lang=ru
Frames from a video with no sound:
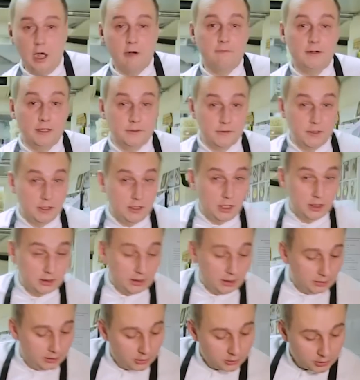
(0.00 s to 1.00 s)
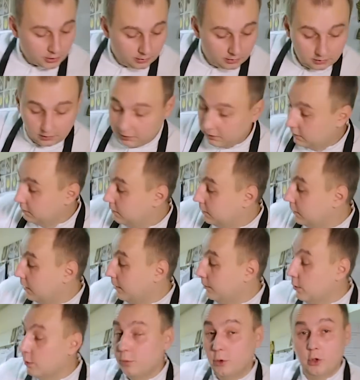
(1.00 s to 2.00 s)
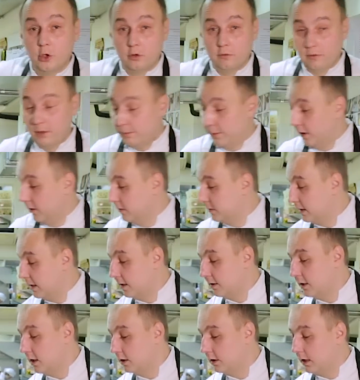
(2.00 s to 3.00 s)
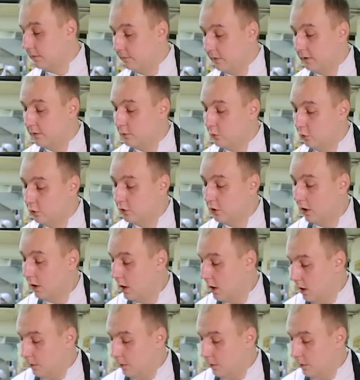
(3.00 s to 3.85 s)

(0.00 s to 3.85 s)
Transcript: А в конце, когда наш рыбный бульон выпарился и отдал нам весь вкус,